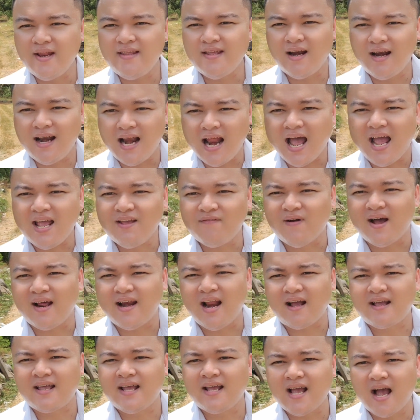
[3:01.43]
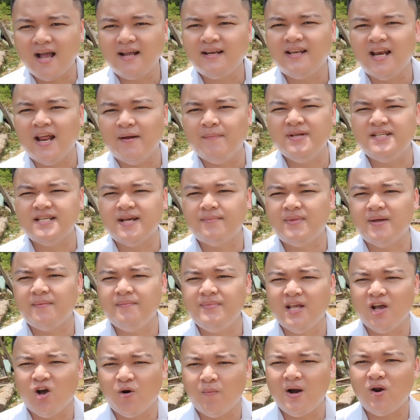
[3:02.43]
nhấn like và đăng ký kênh để mình xem thêm
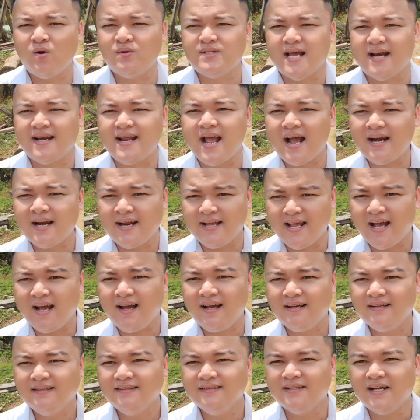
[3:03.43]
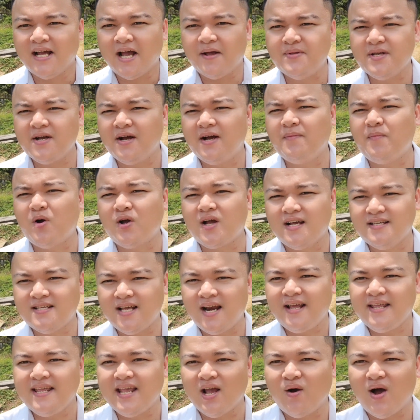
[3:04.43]
nhiều bất động sản khác nữa nhé. Em à, cảm ơn mọi người rất
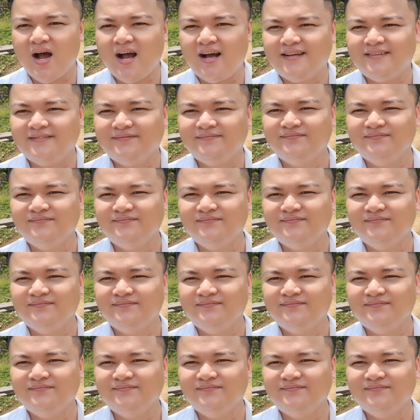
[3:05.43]
là nhiều ạ.